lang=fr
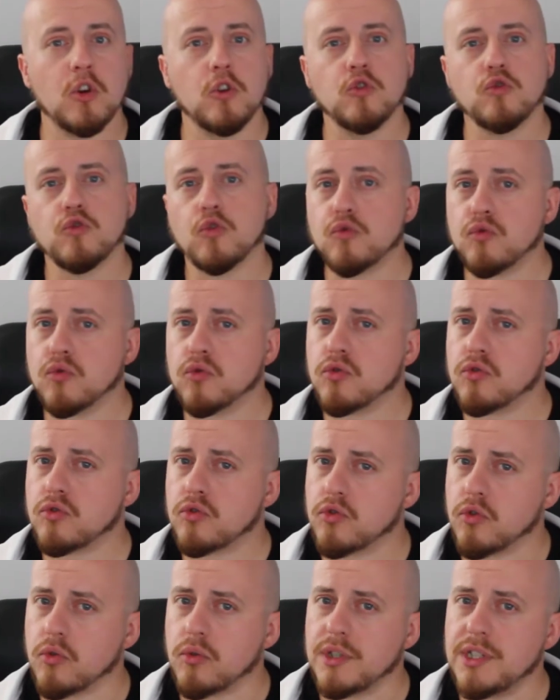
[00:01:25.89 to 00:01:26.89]
Surtout que ce
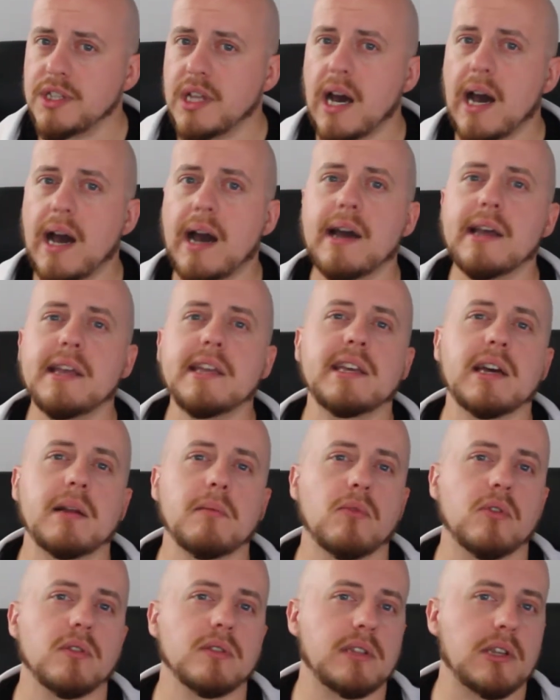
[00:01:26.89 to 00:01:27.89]
droïde a
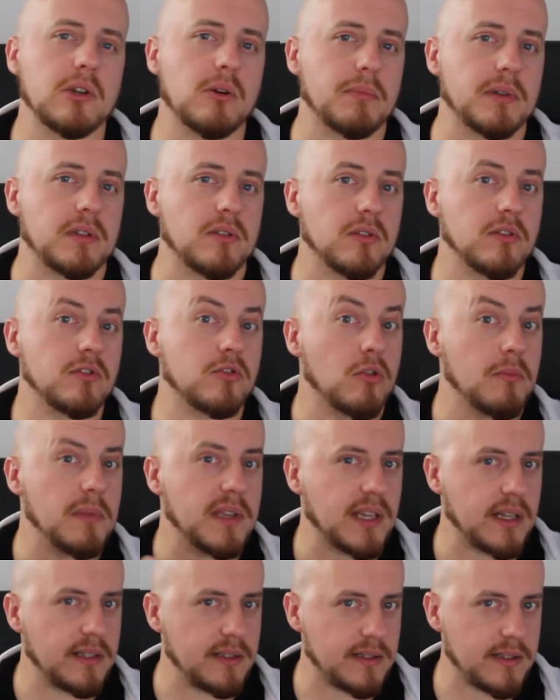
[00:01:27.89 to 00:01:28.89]
également des compétences de
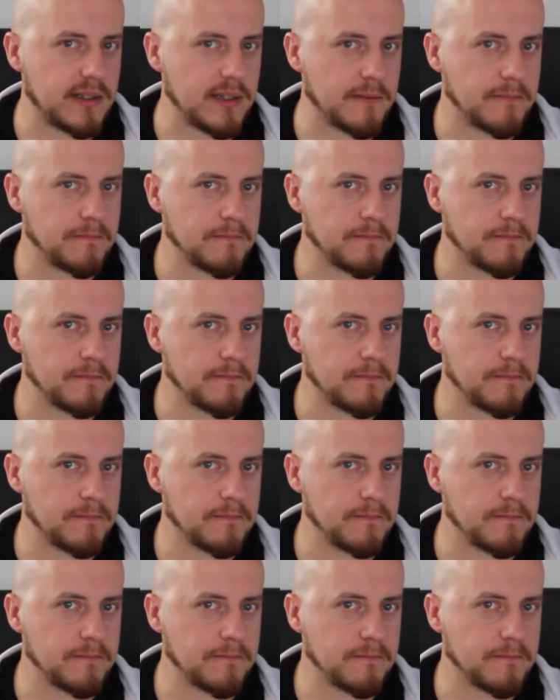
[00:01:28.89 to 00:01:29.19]
mécanicien.